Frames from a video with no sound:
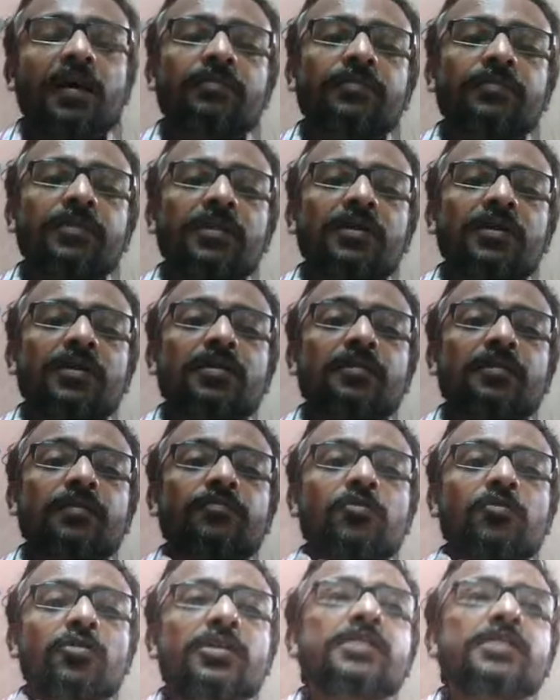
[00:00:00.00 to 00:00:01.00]
আপনার
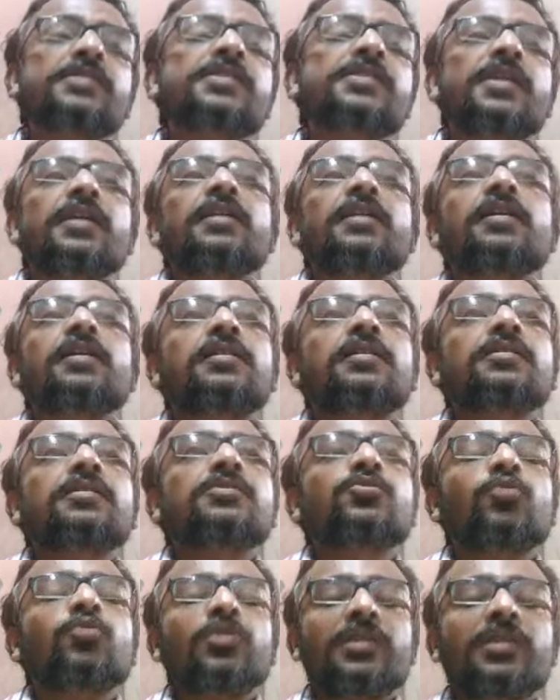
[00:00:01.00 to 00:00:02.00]
পটির জায়গাটা
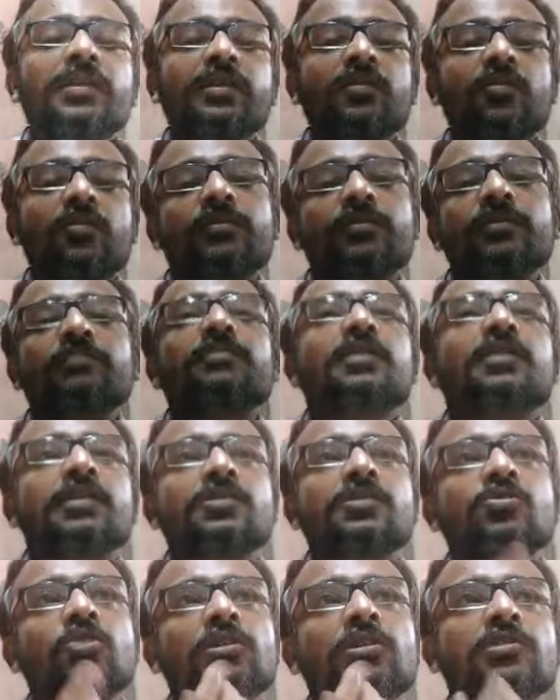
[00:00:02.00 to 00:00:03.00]
সোয়েলিং হবে
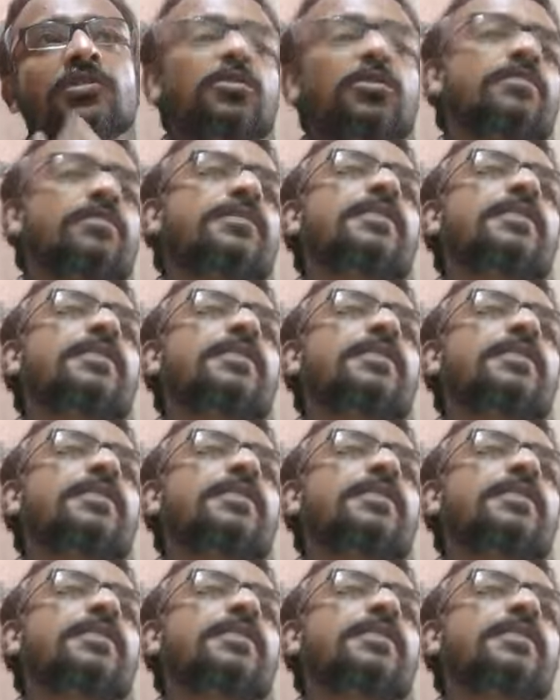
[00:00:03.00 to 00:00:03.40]
মানে জল জল